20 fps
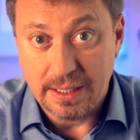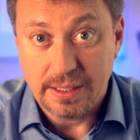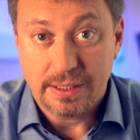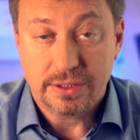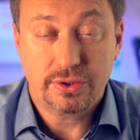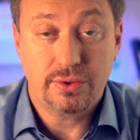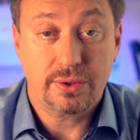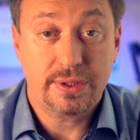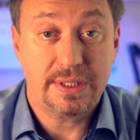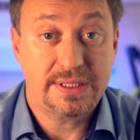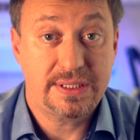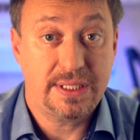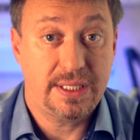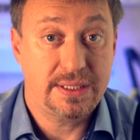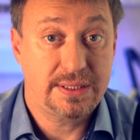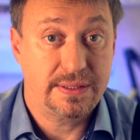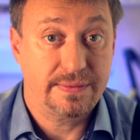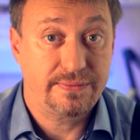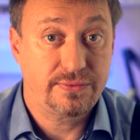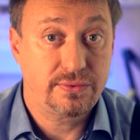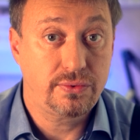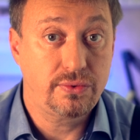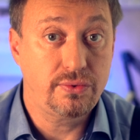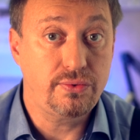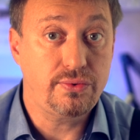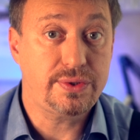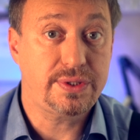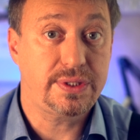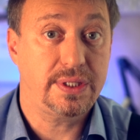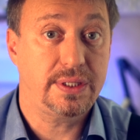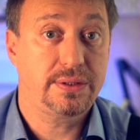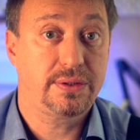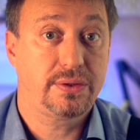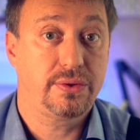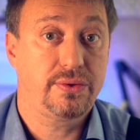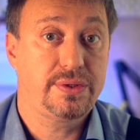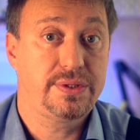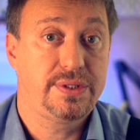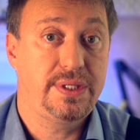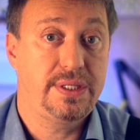Что касается вкуса,
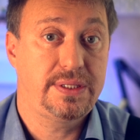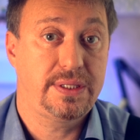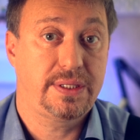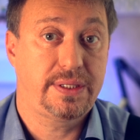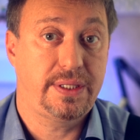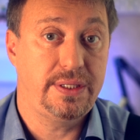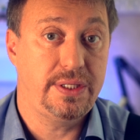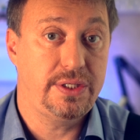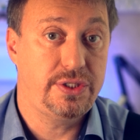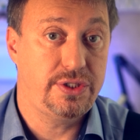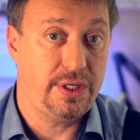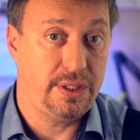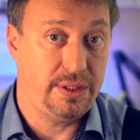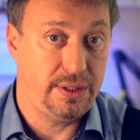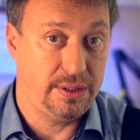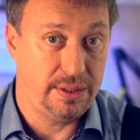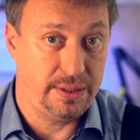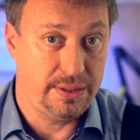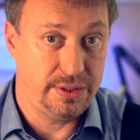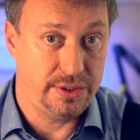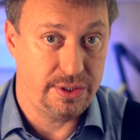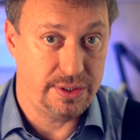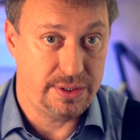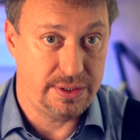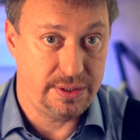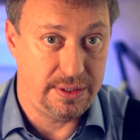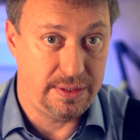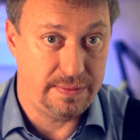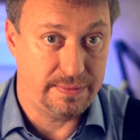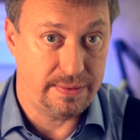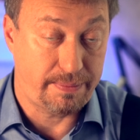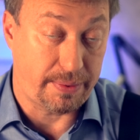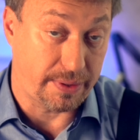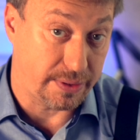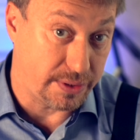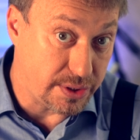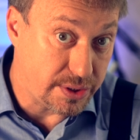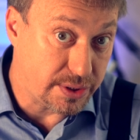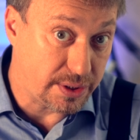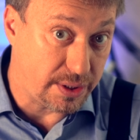то здесь ограничений для дижестива
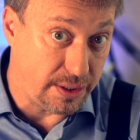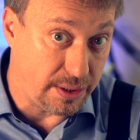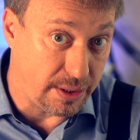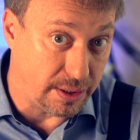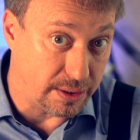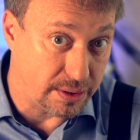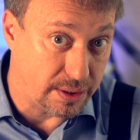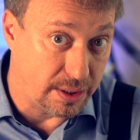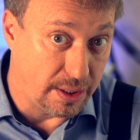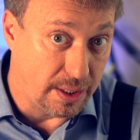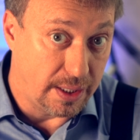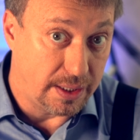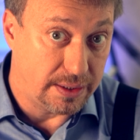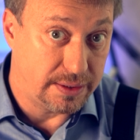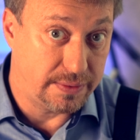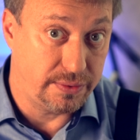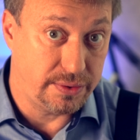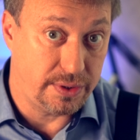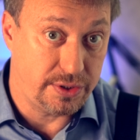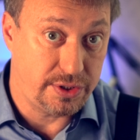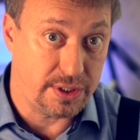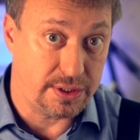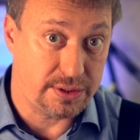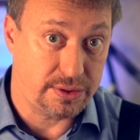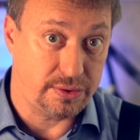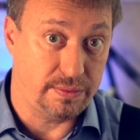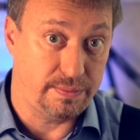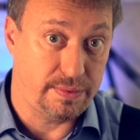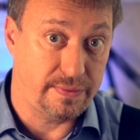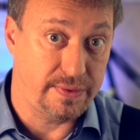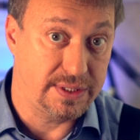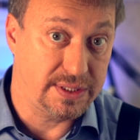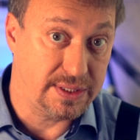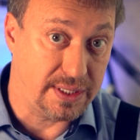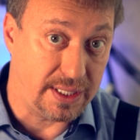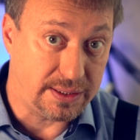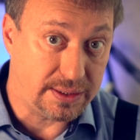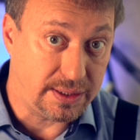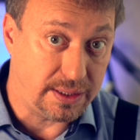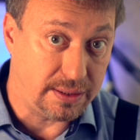практически нет. Довольно часто он бывает
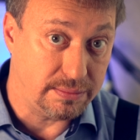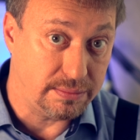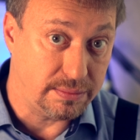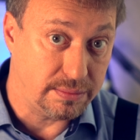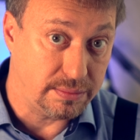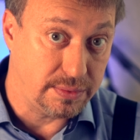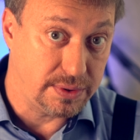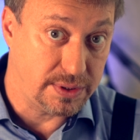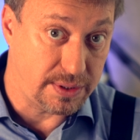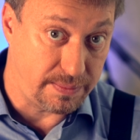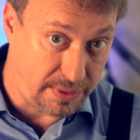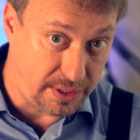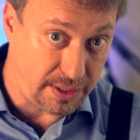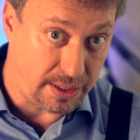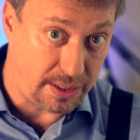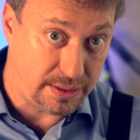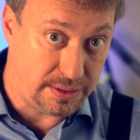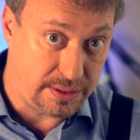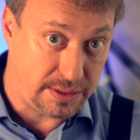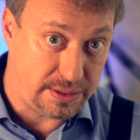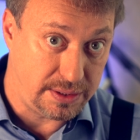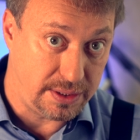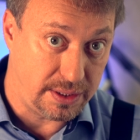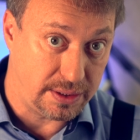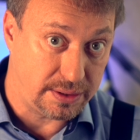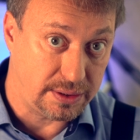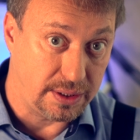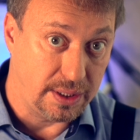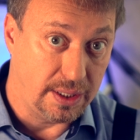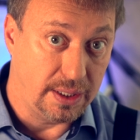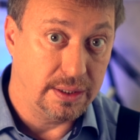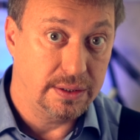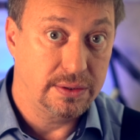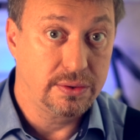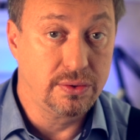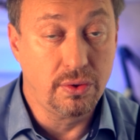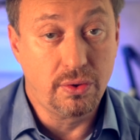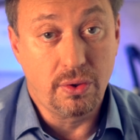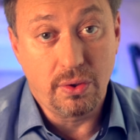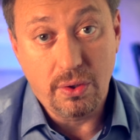сладким, заменяет десерт,
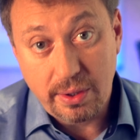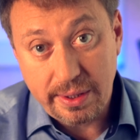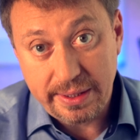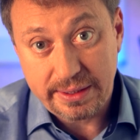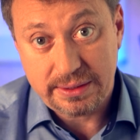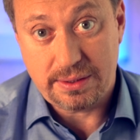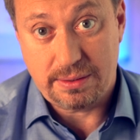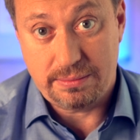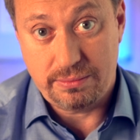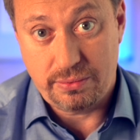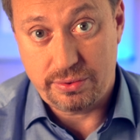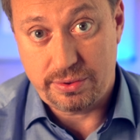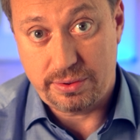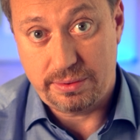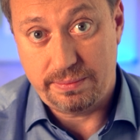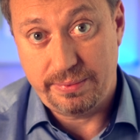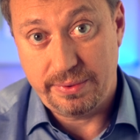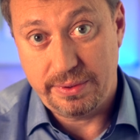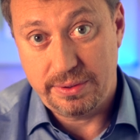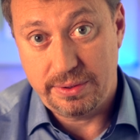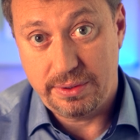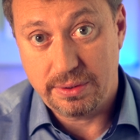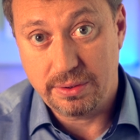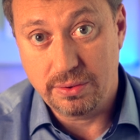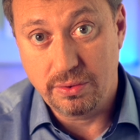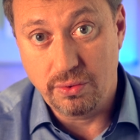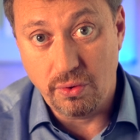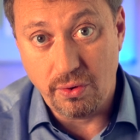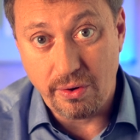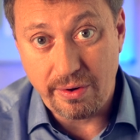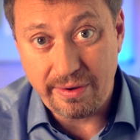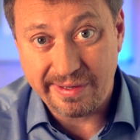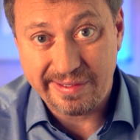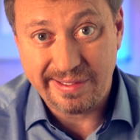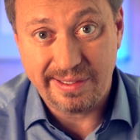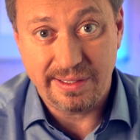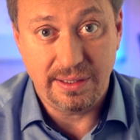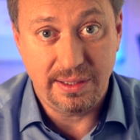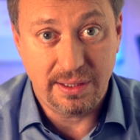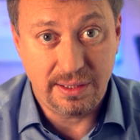но это может быть и
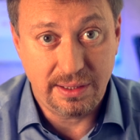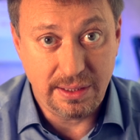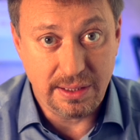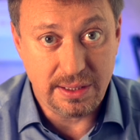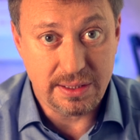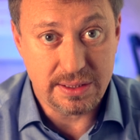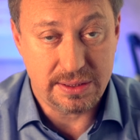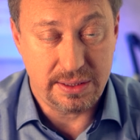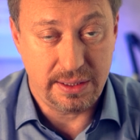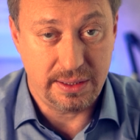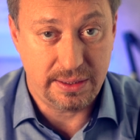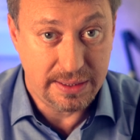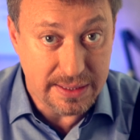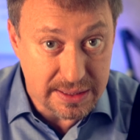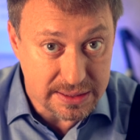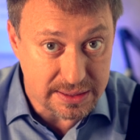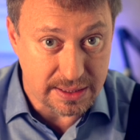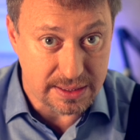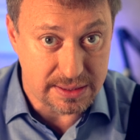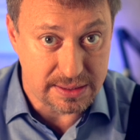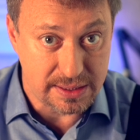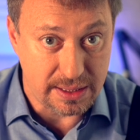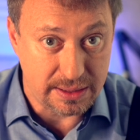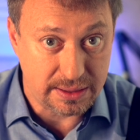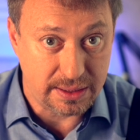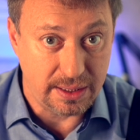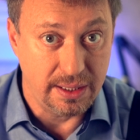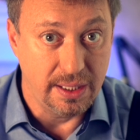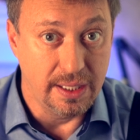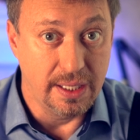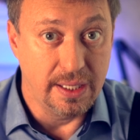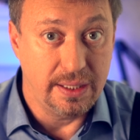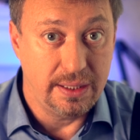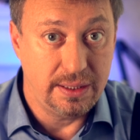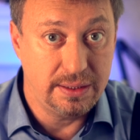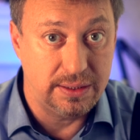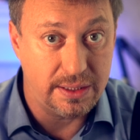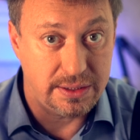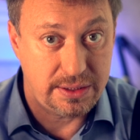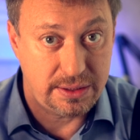горький, и кислый, кисло-сладкий,
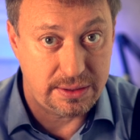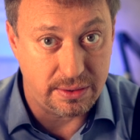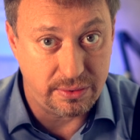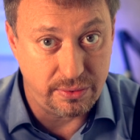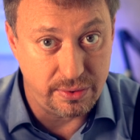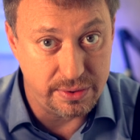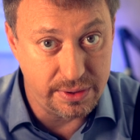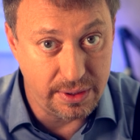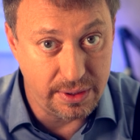и даже такой,